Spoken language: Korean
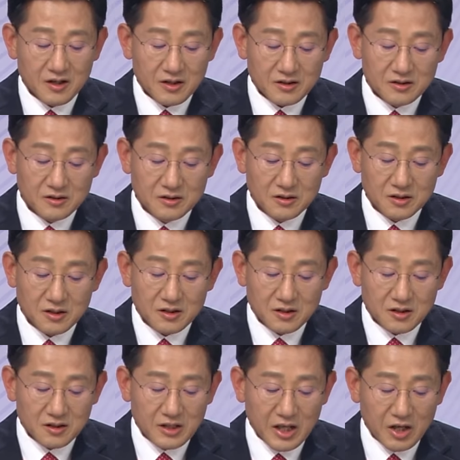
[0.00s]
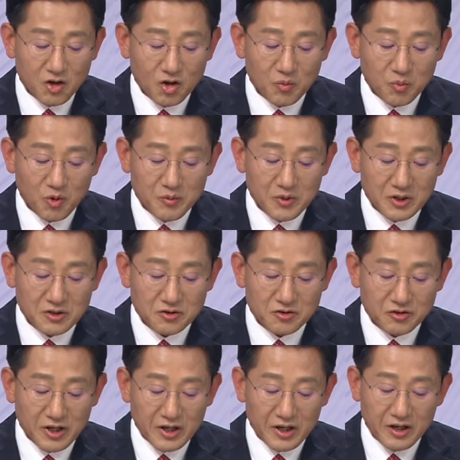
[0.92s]
그 내용을 보면 그
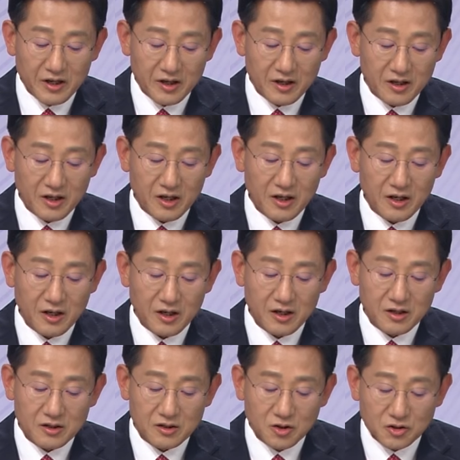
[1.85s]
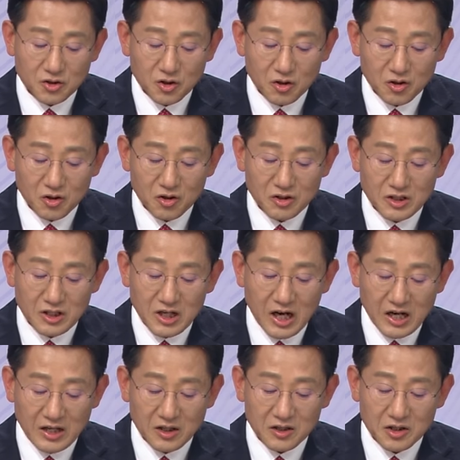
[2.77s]
중에 여 건이
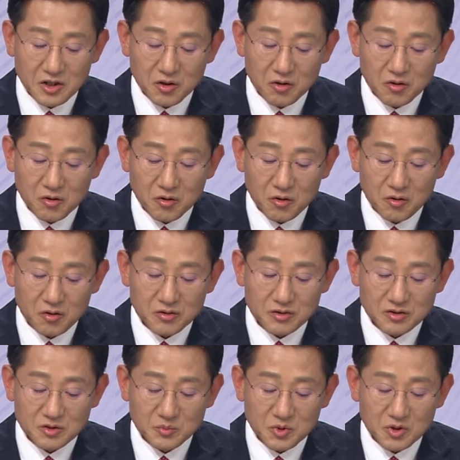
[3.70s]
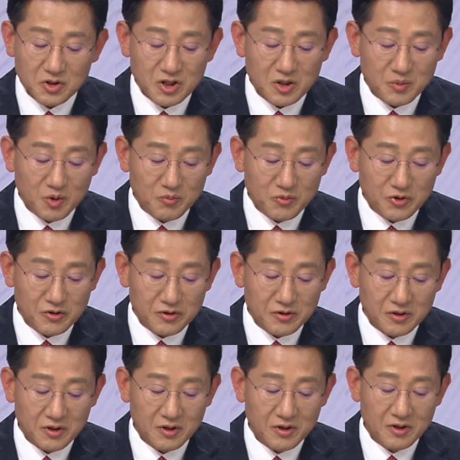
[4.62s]
가결되었고 스무 건의
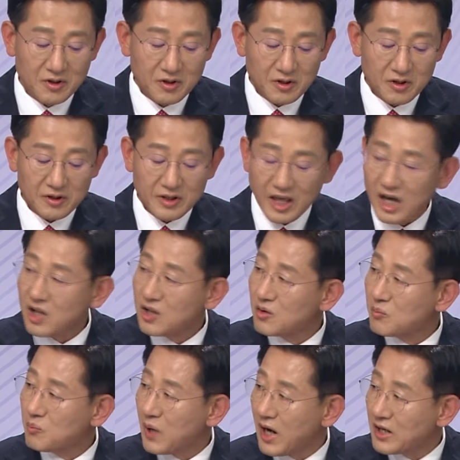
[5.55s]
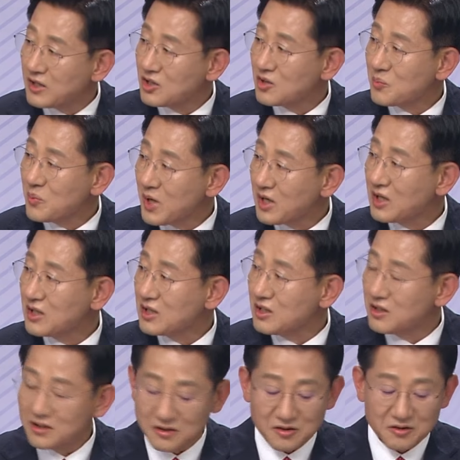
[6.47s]
법률은 대한 반영
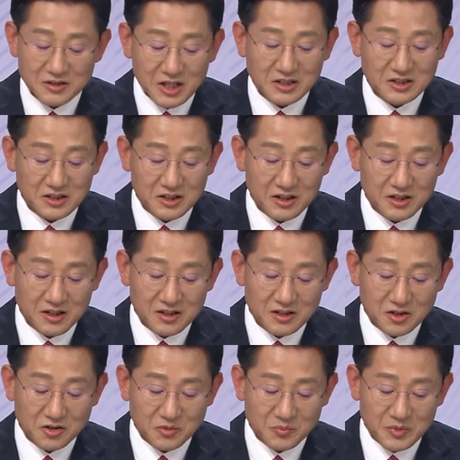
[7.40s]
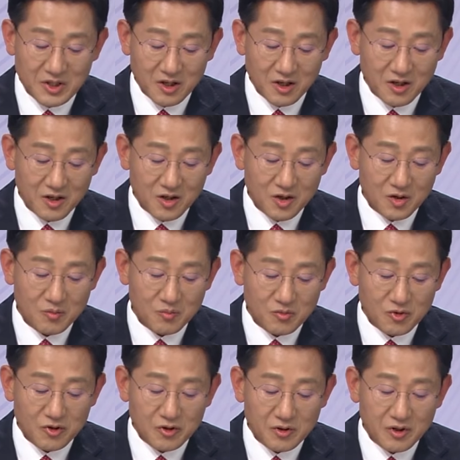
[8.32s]
폐기된 그런 사실이 있었습니다.
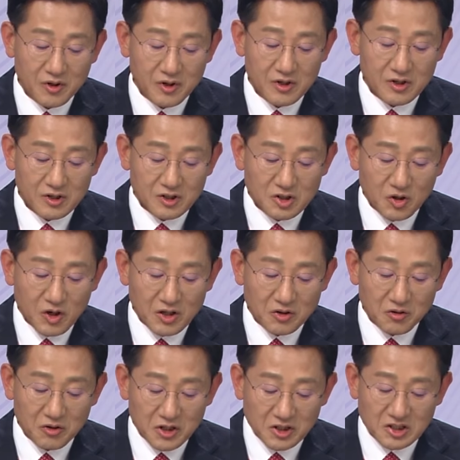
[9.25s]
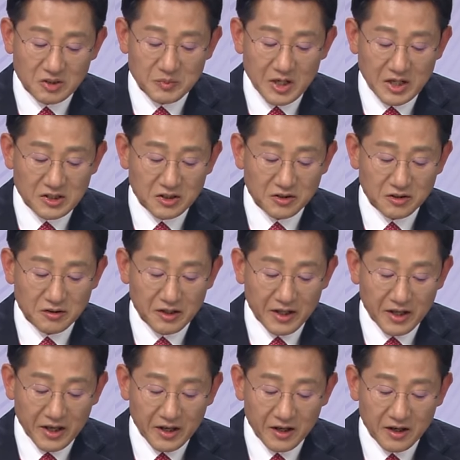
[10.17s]
물론 의정 활동을 열심히
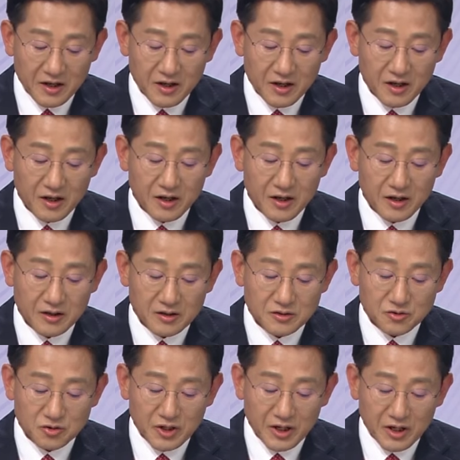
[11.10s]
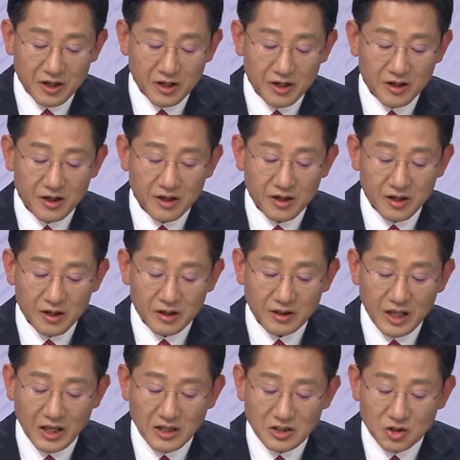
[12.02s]
하셨는데 그 중에
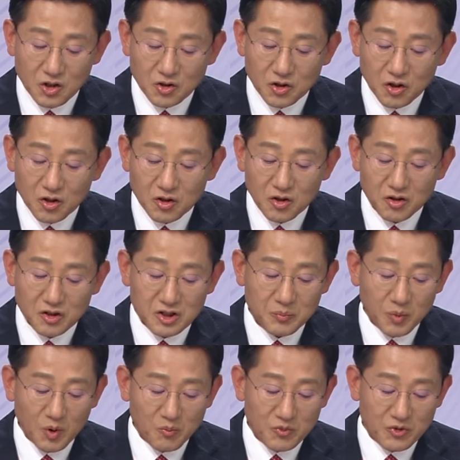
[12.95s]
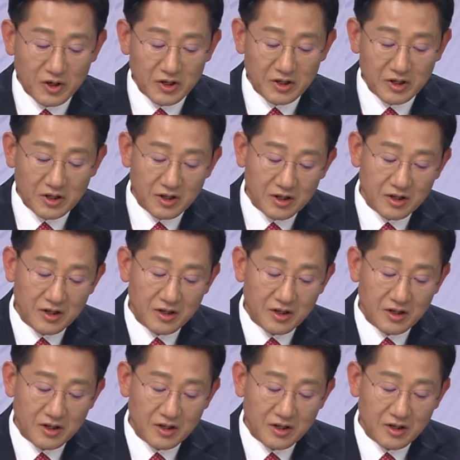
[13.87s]
단여 건이 법률안이